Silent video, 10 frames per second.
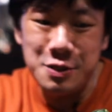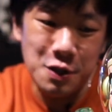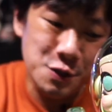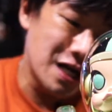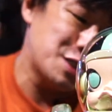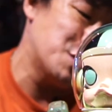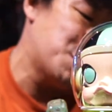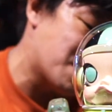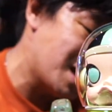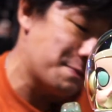tidur juga
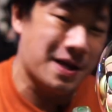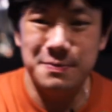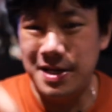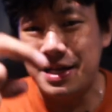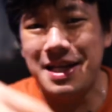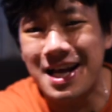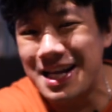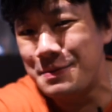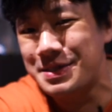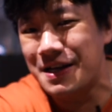cocok yang pengen beli ini
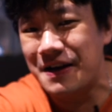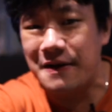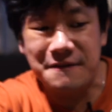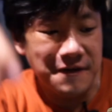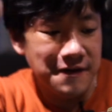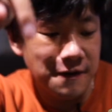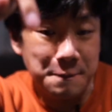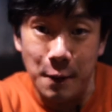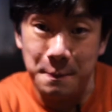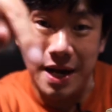kalian bisa follow
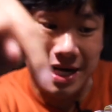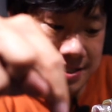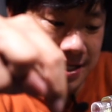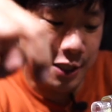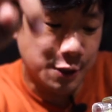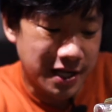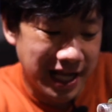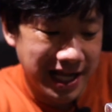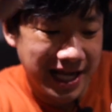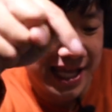Popmart atau
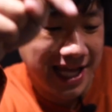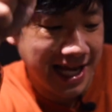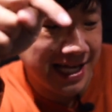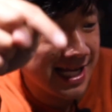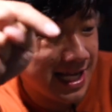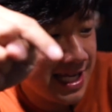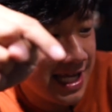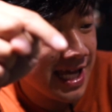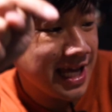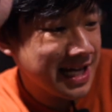klik link yang ada
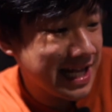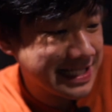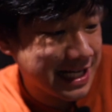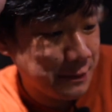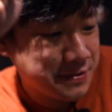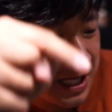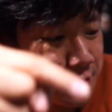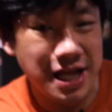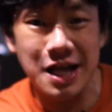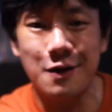di
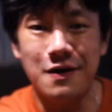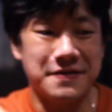deskripsi itu ya gue